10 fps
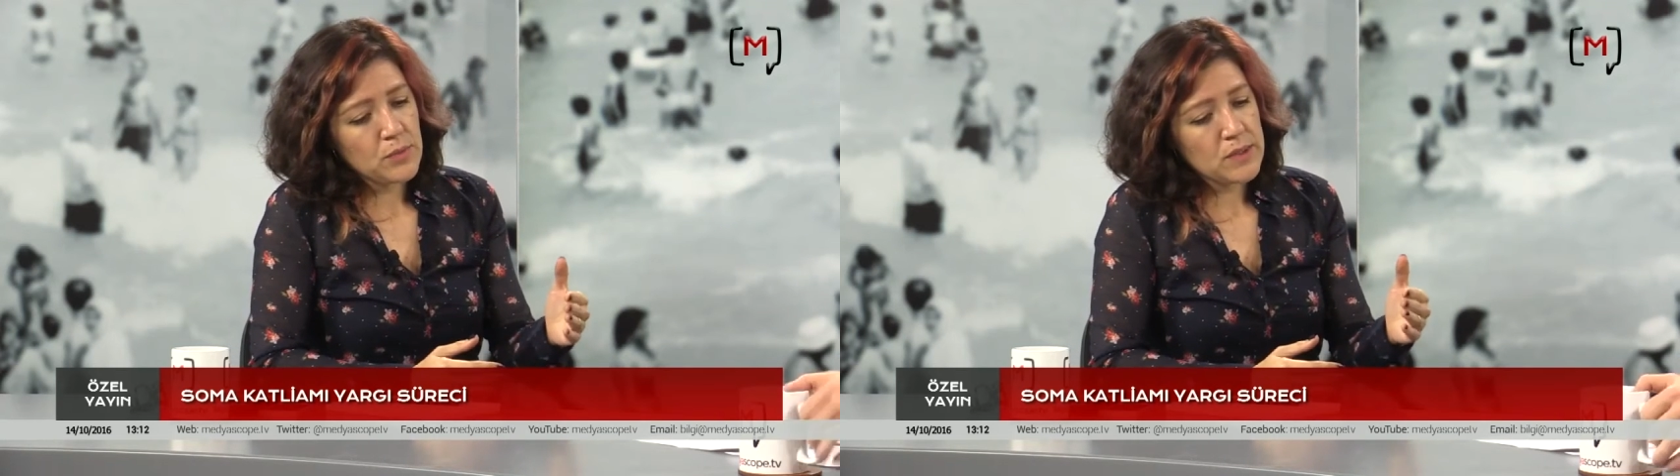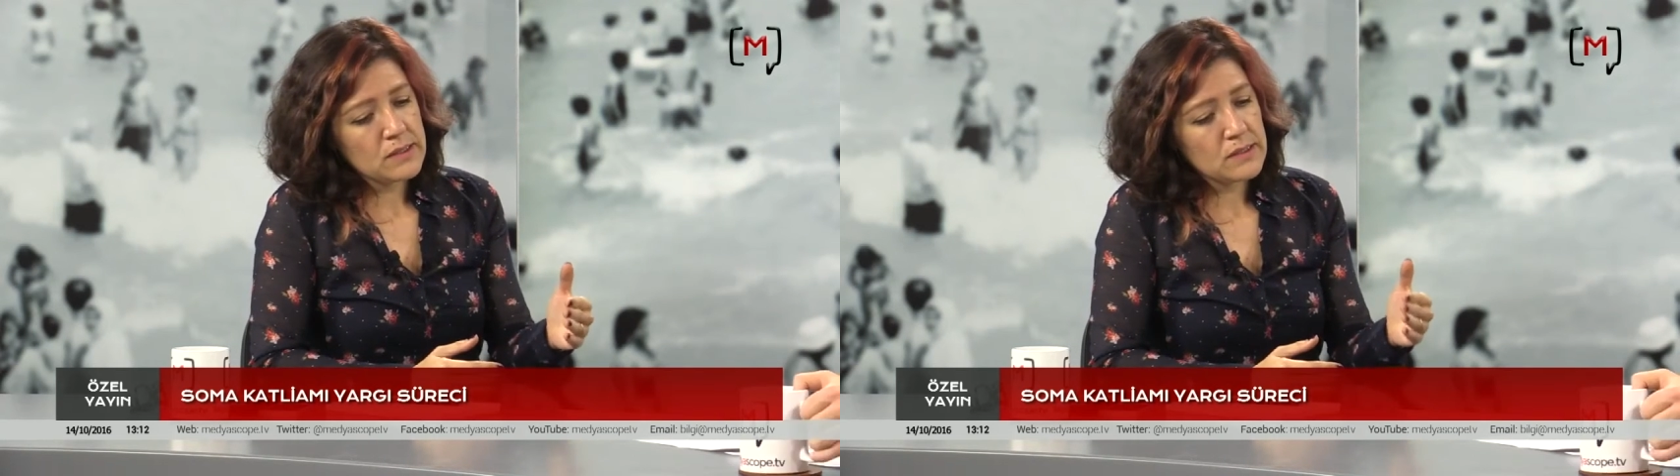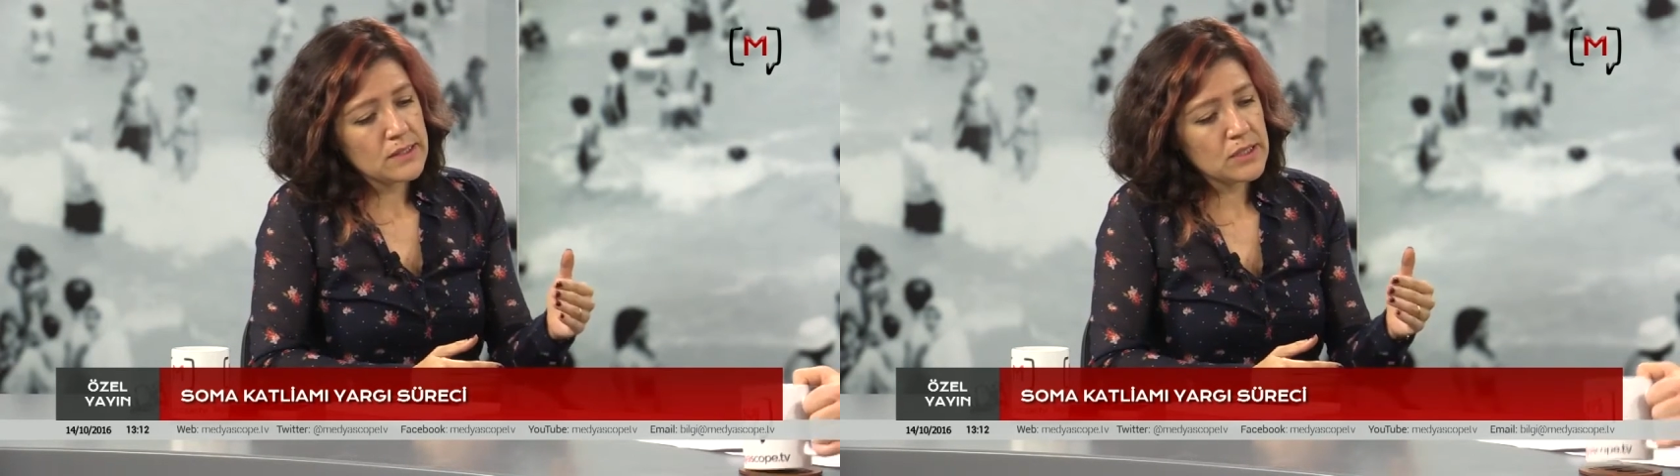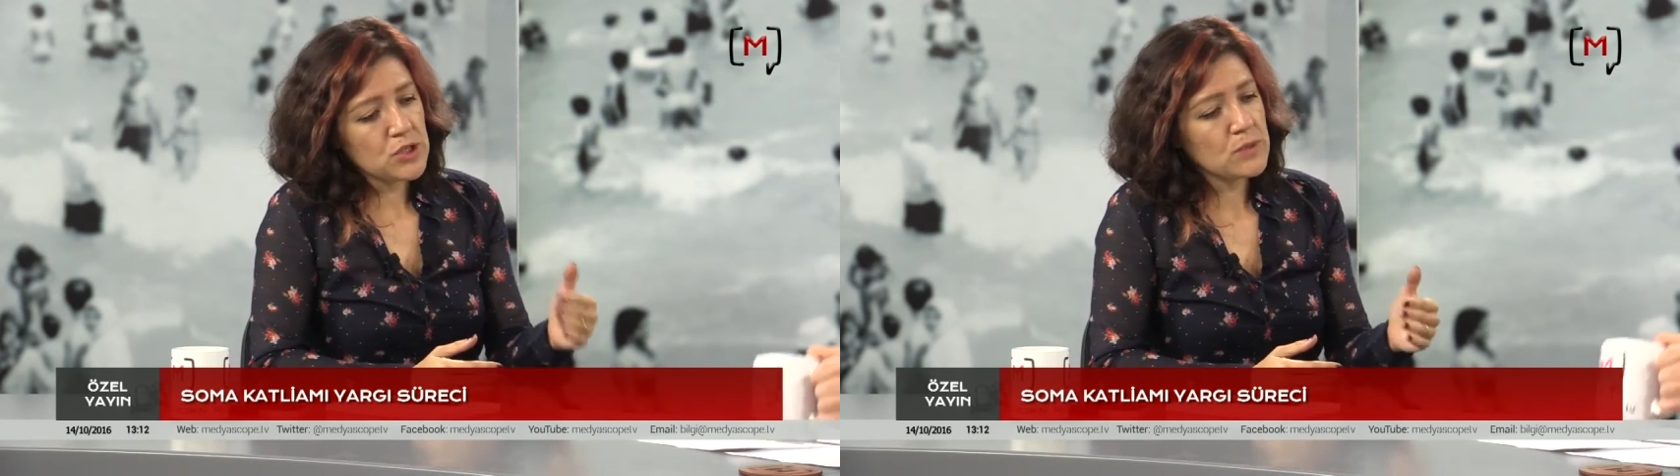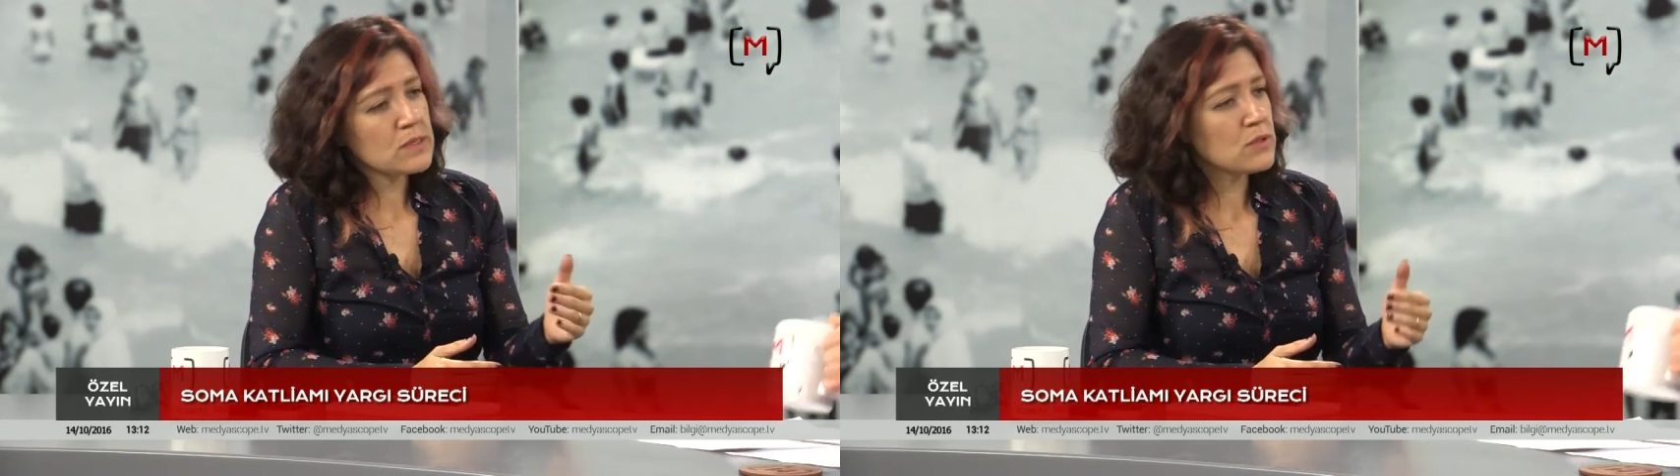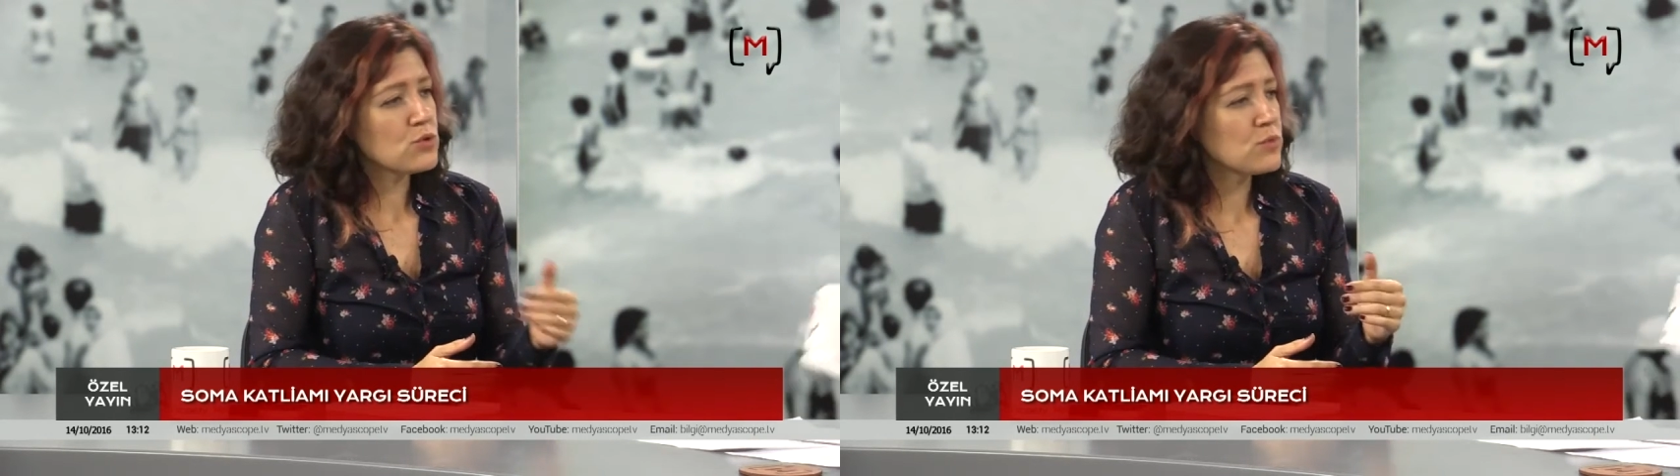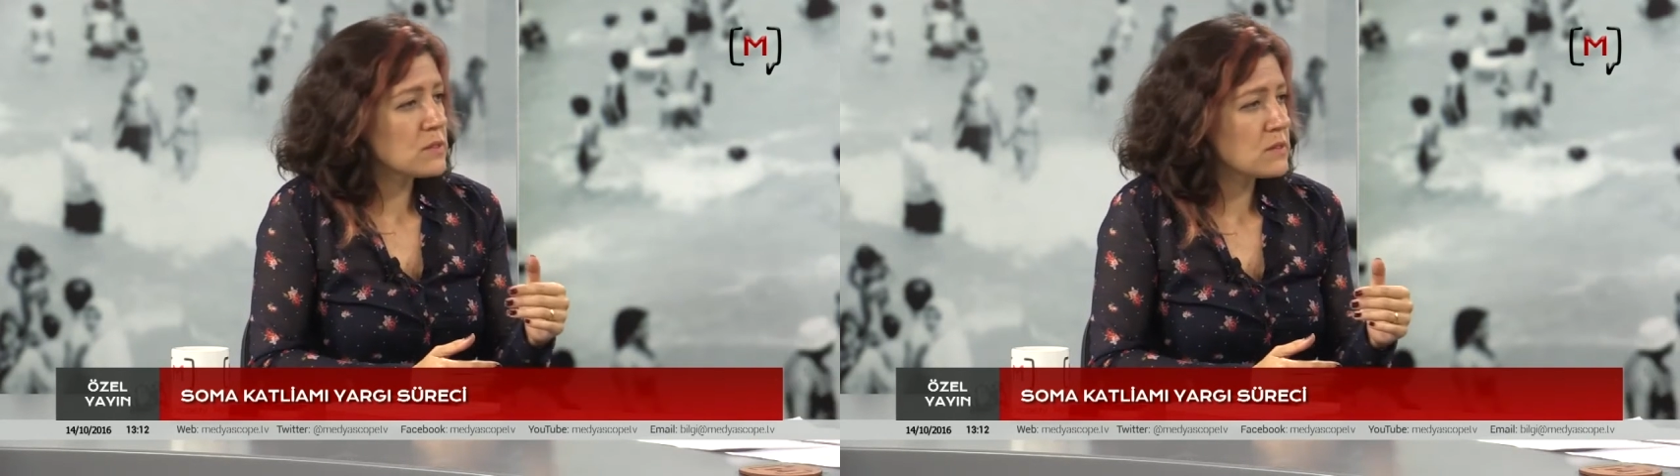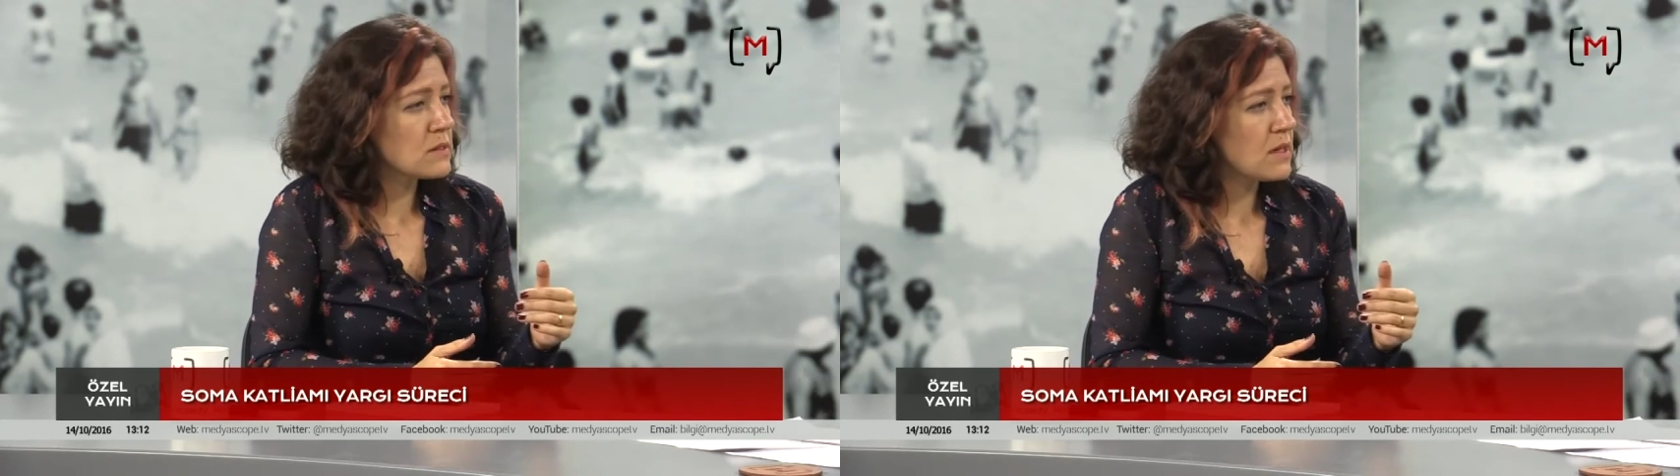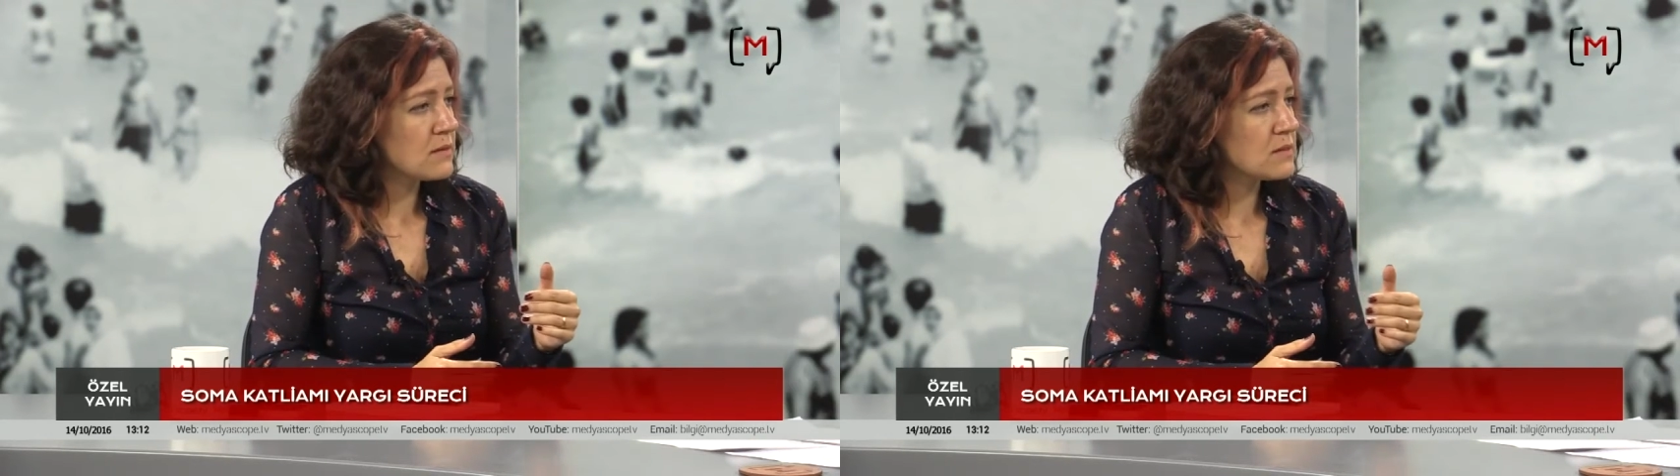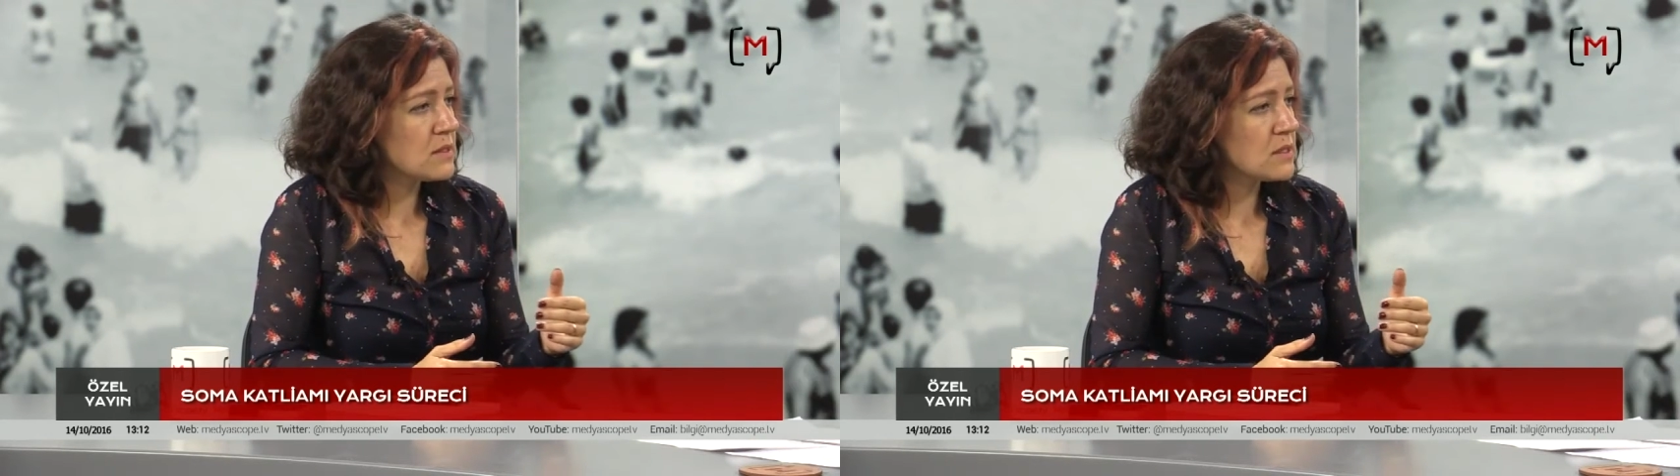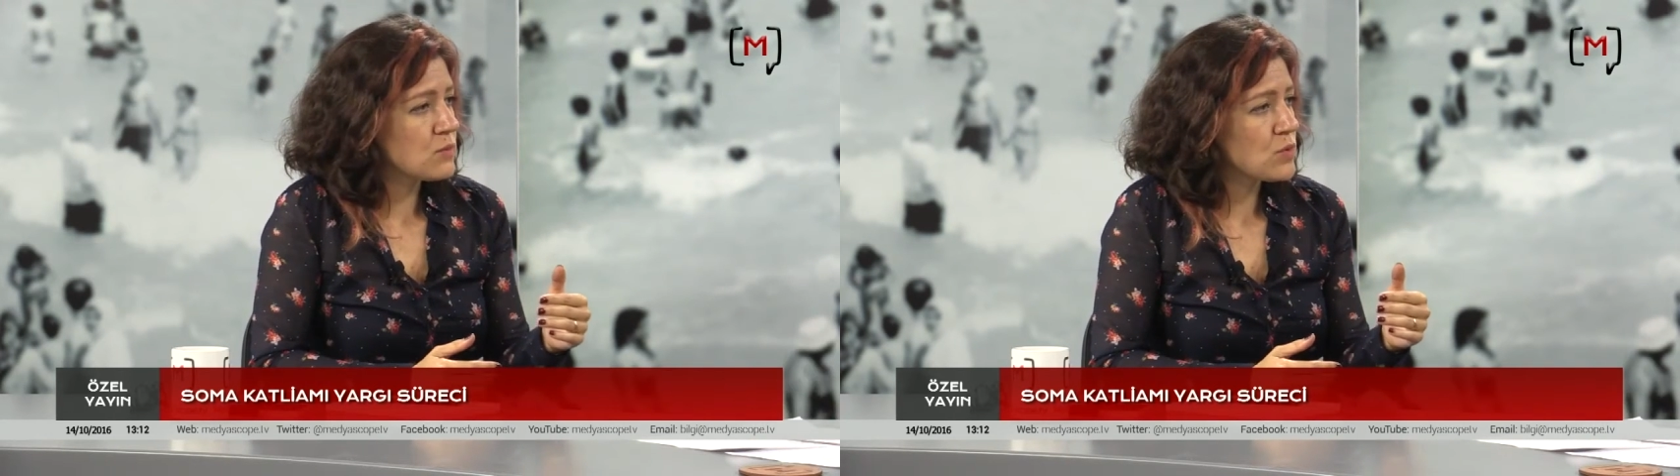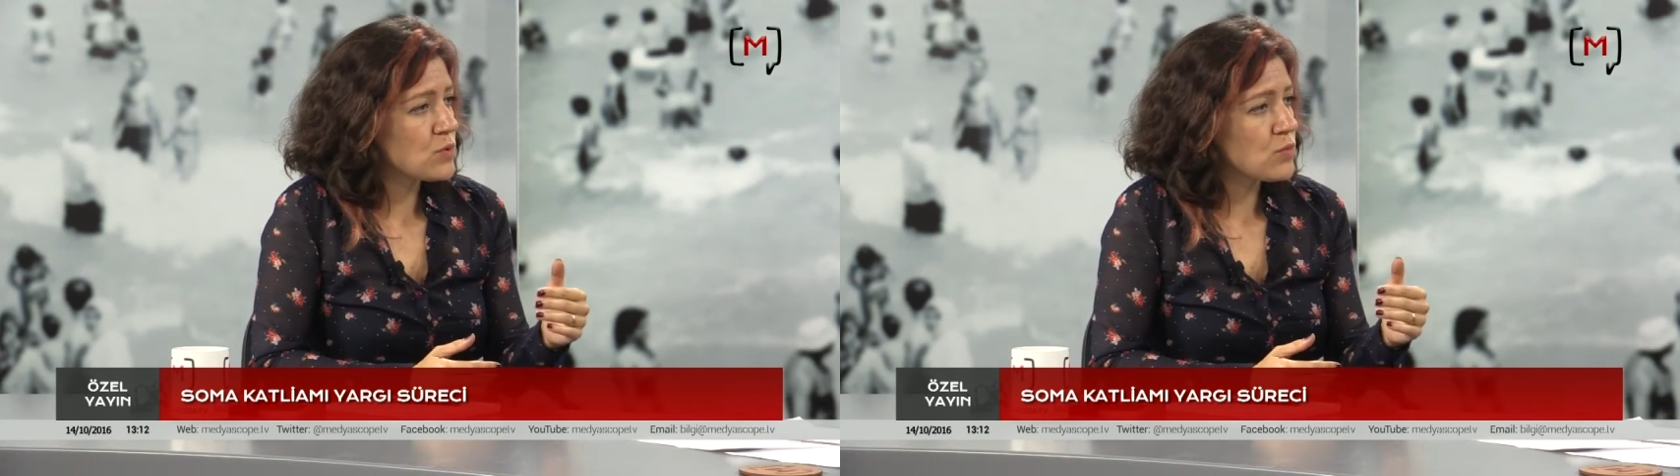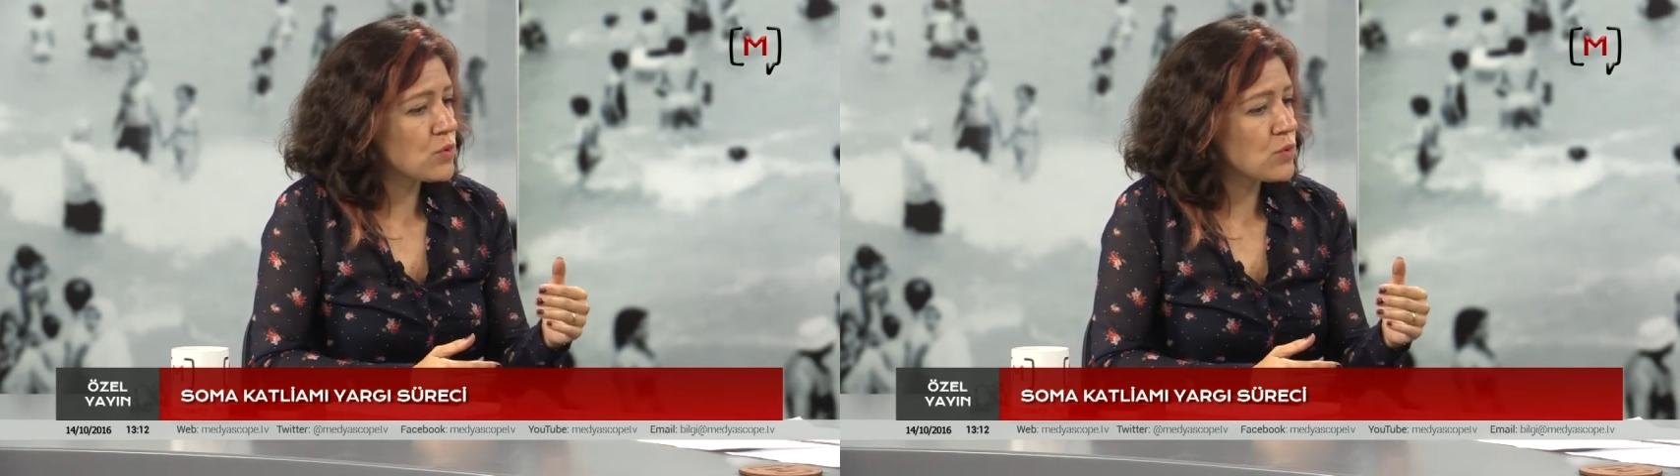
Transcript: bakın hiç kimseye okumasını tavsiye etmiyorum.